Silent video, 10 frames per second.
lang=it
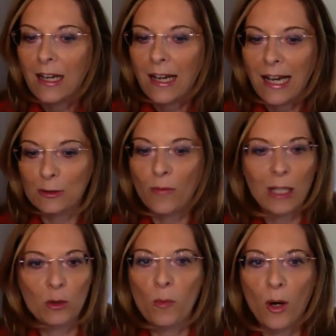ha
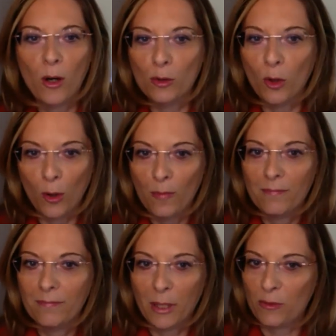trovato un modo
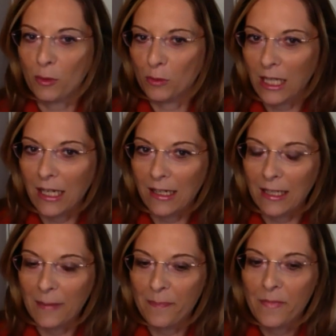per
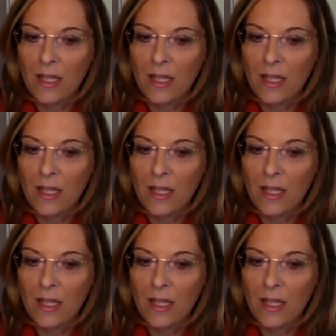sfruttarli.